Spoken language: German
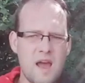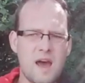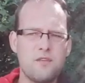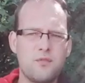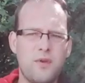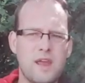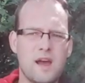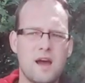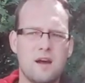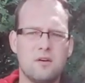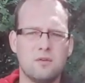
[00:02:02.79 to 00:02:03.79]

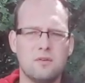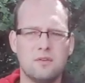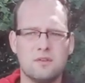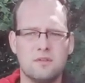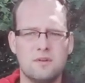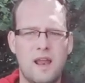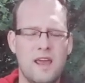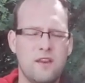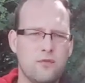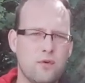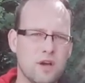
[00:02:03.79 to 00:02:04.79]
Anfänger und, und
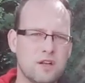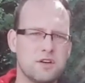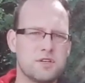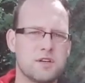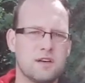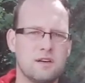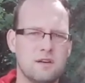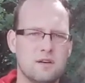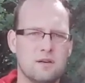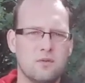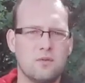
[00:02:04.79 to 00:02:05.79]
leicht
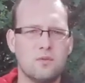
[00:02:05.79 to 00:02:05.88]
fortgeschrittene,